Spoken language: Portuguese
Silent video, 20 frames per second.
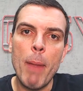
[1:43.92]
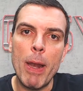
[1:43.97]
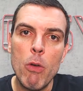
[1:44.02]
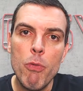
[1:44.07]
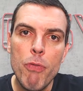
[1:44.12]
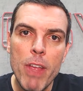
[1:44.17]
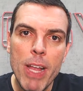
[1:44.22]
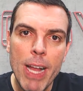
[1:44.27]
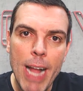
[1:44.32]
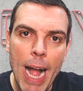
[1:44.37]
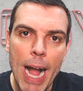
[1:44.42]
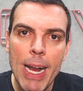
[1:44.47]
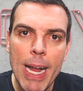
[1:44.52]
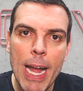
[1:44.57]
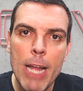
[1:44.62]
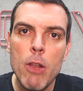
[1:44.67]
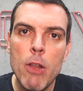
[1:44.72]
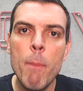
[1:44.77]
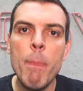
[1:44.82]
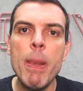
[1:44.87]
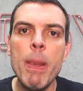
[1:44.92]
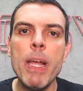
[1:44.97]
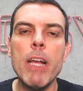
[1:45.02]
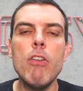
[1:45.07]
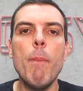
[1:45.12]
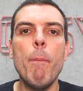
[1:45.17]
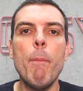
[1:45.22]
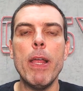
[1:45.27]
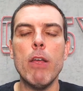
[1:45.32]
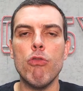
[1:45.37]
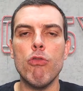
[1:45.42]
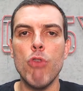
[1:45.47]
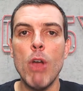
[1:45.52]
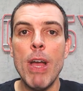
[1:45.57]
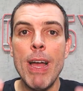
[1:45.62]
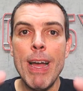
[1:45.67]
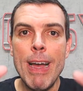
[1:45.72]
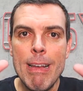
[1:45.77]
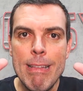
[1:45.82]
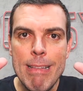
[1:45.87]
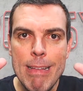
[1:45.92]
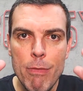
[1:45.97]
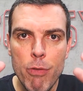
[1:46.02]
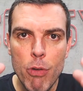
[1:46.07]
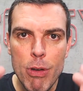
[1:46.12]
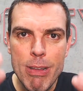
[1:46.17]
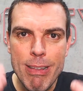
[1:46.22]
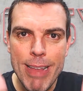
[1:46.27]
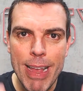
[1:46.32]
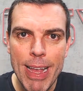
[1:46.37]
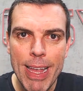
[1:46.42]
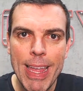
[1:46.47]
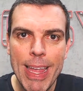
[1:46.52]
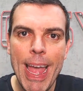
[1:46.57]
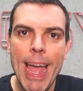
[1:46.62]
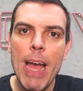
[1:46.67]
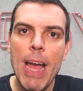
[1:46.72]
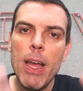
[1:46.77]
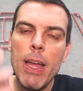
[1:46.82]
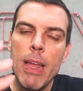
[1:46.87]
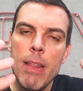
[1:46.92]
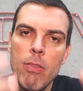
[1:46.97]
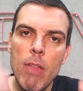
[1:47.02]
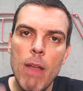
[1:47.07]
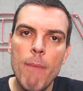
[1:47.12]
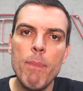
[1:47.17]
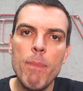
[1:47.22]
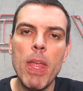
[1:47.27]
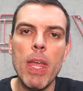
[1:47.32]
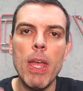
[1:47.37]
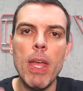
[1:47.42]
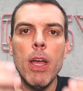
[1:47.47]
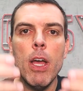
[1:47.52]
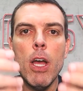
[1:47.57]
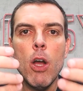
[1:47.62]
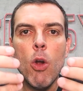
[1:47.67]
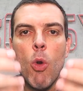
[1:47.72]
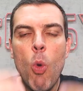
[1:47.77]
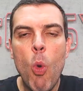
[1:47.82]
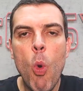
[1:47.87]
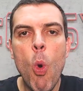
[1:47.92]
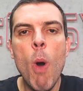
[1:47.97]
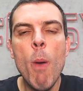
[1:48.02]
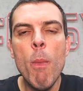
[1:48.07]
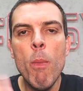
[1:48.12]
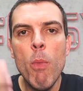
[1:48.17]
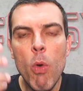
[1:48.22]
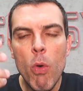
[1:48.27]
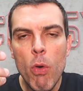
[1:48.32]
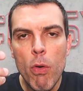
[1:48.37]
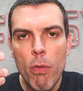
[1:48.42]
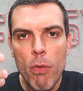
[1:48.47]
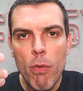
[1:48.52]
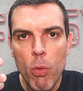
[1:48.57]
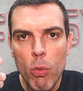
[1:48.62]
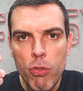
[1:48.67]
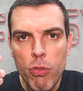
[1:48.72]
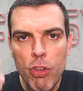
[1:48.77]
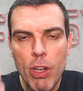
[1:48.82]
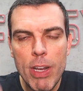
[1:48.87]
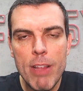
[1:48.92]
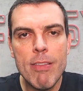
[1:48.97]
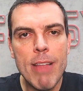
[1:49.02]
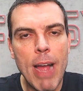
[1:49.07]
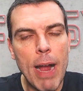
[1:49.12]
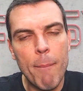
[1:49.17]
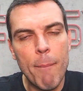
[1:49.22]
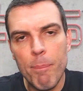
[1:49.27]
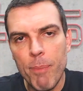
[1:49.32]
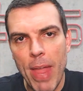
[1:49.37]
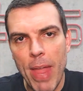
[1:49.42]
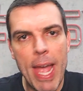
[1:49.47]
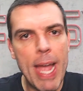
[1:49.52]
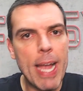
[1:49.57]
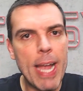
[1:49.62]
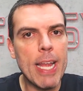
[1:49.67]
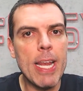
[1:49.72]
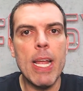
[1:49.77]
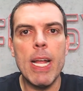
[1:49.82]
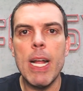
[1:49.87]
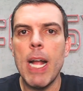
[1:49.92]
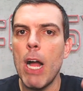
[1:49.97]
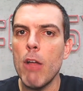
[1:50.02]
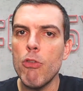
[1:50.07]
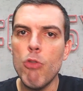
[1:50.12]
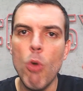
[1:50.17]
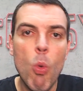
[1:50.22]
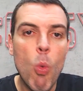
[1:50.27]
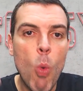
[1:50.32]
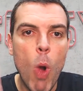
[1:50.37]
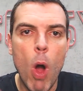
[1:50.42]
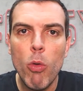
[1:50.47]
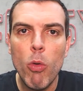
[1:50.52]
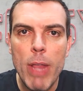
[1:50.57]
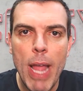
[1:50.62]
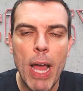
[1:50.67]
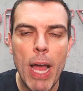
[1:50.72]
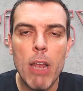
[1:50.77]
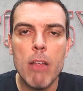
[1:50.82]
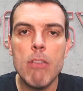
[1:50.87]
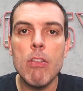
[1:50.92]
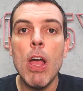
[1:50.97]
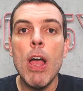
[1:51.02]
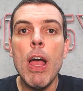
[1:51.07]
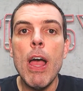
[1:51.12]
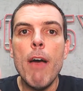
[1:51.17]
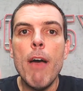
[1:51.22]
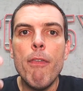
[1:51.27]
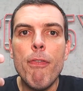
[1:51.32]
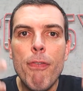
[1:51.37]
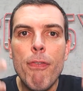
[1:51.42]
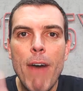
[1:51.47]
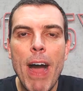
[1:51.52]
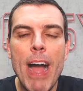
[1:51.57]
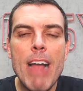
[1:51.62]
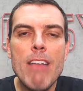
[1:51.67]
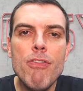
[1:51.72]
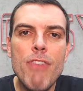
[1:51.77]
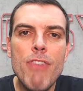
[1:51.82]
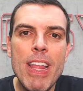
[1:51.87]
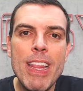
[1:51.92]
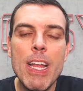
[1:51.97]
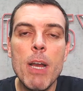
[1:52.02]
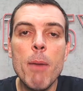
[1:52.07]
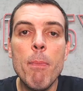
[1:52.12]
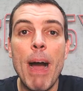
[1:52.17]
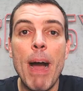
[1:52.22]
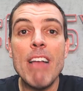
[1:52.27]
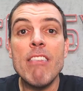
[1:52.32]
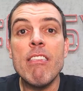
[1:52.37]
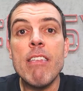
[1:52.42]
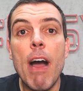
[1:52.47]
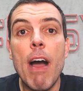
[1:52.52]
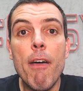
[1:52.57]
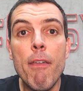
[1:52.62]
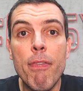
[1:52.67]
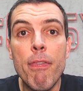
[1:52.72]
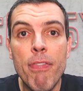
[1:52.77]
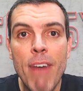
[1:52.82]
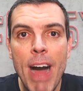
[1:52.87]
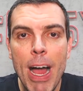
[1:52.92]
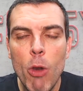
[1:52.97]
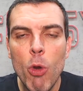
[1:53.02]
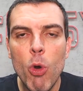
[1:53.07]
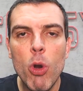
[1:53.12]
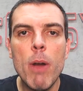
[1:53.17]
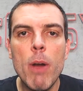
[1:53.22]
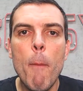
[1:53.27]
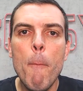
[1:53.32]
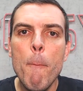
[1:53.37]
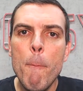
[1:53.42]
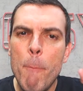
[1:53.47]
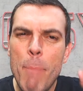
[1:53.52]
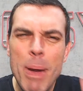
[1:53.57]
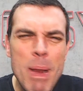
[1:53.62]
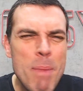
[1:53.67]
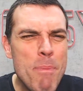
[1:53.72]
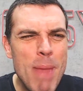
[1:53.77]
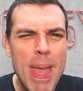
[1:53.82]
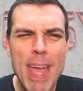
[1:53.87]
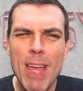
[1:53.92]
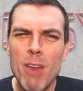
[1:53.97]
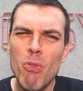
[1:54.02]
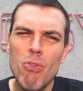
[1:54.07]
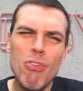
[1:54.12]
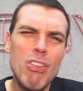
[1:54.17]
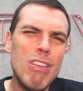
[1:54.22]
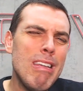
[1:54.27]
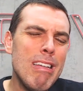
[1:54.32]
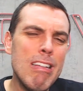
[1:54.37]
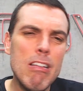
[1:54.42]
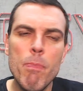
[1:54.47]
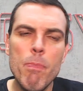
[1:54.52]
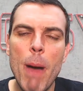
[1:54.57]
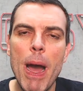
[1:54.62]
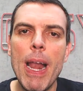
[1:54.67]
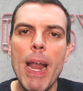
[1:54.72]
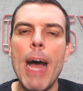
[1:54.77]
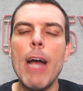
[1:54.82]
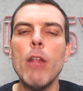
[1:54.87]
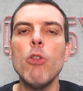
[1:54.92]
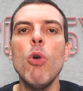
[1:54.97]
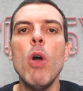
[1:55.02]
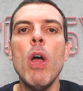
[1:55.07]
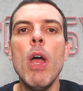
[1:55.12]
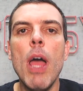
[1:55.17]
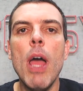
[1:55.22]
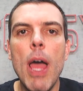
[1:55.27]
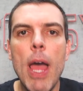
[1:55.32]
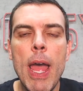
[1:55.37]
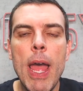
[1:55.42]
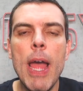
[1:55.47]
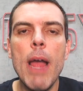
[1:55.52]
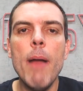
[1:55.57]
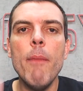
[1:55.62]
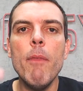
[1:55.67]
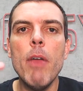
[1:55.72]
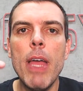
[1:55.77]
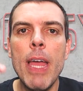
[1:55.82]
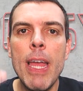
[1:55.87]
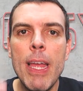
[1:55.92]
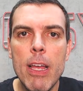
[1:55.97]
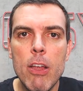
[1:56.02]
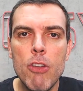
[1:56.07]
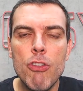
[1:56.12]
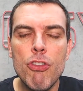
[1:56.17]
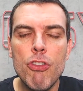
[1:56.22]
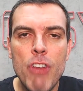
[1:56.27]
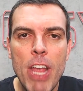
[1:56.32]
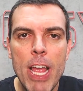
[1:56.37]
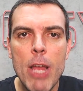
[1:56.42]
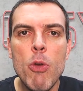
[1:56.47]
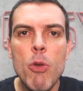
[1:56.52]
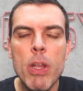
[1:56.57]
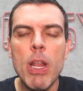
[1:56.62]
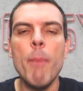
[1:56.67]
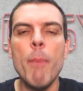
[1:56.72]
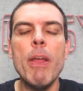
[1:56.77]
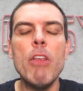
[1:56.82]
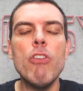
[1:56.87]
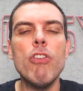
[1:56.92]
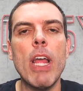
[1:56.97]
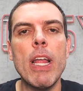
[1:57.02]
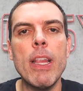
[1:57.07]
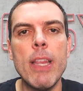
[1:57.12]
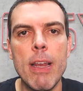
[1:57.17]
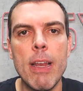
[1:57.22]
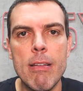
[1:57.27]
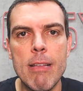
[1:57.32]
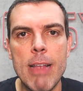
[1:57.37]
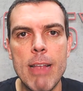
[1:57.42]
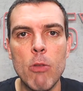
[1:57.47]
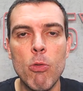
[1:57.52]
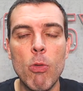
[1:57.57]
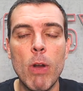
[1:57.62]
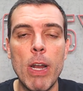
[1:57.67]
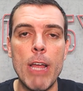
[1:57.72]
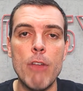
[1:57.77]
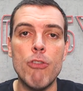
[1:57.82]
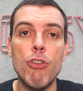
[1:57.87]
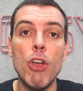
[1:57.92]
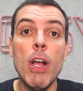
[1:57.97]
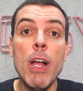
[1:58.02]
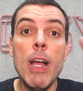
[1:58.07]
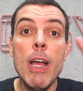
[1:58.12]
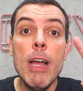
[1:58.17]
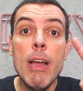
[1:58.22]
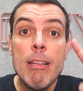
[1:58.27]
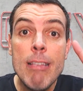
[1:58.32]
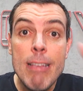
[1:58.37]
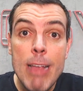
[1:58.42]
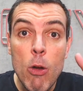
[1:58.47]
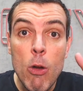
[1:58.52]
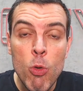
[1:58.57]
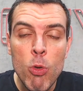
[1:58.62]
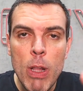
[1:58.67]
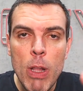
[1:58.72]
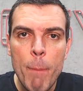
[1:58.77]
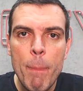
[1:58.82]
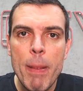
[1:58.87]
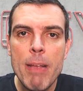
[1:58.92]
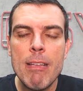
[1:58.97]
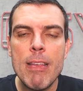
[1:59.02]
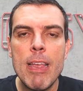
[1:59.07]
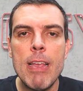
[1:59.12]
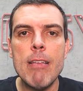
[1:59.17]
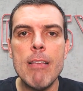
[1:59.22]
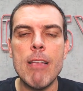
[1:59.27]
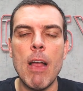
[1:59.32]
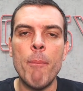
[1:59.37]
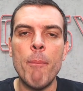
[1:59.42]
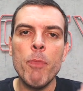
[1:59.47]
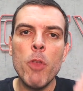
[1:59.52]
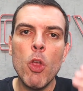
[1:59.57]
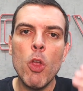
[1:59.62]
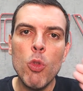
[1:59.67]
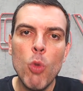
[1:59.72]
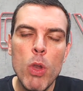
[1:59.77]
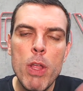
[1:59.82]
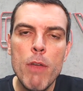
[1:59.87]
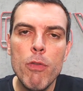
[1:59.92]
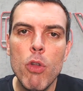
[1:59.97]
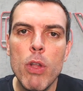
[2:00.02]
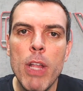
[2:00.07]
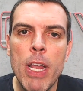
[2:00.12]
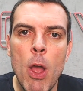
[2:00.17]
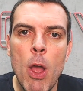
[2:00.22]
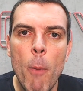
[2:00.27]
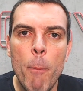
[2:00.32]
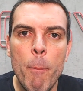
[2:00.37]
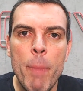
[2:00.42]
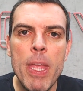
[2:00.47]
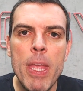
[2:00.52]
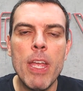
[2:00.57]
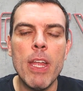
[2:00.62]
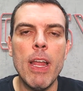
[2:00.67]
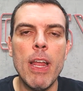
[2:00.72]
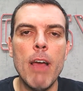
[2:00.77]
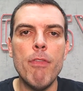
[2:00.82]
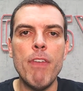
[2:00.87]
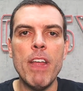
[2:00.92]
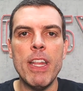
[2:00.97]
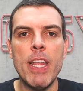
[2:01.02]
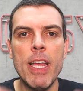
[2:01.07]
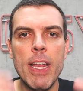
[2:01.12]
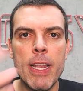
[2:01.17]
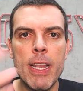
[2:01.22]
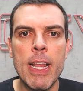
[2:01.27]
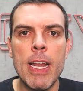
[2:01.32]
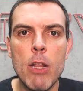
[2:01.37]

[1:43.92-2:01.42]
não ficar caindo em brilho de preço. Se você quer entender como utilizar técnicas ou qual delas faz vender mais valor, primeiro, disparado, é, é genuinamente está interessado no cliente. Segunda pesquisa do livro do Daniel Pink, né, Vendeira da